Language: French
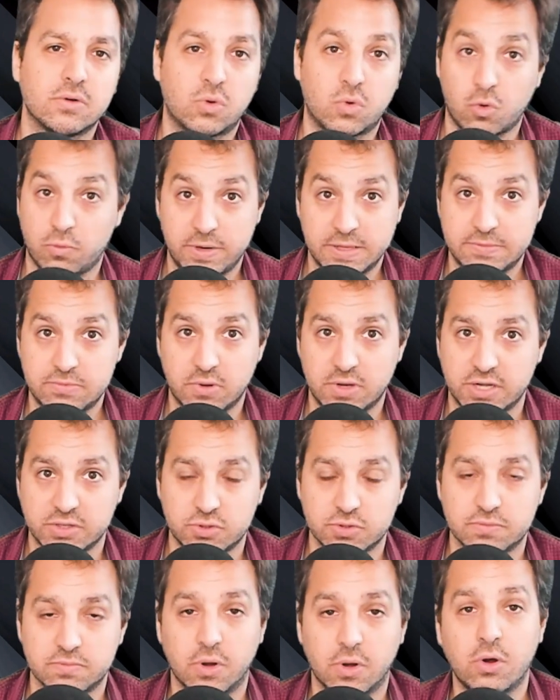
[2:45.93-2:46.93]
complètement
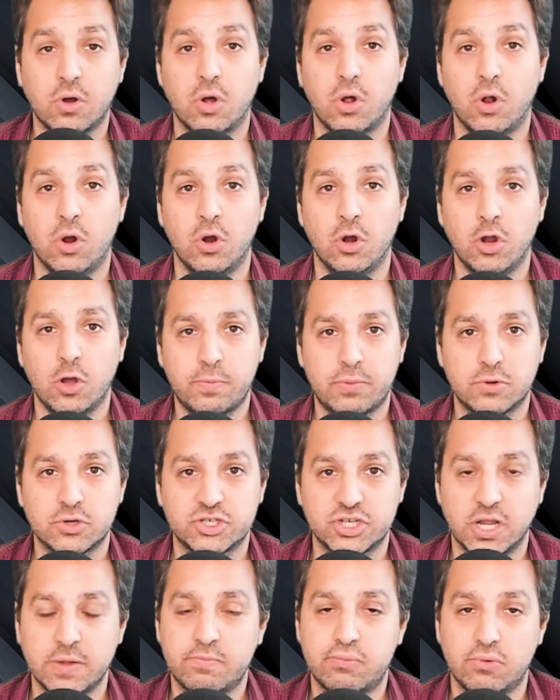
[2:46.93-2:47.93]
gratuitement, leur
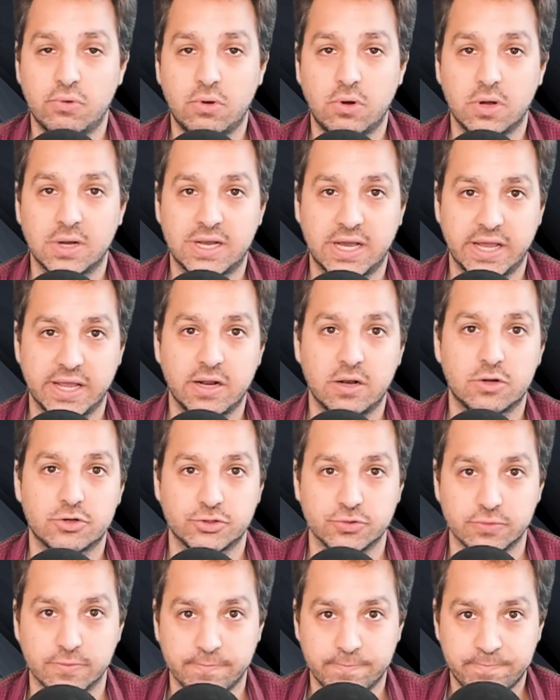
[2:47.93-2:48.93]
projet pour créer leur
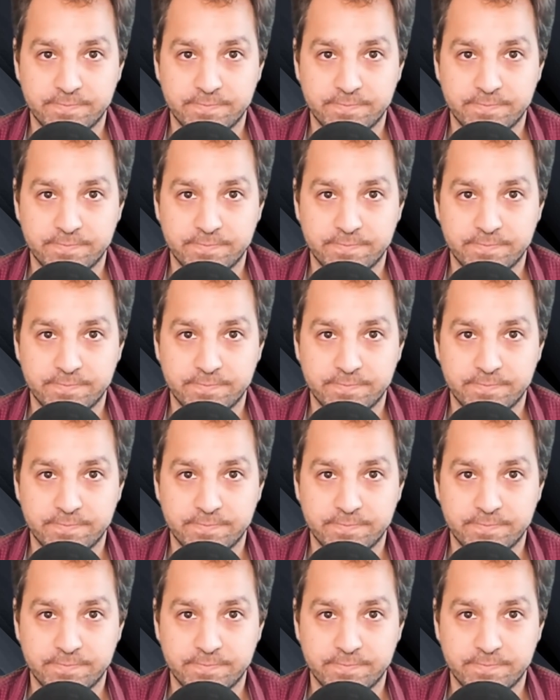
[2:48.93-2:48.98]
jeu.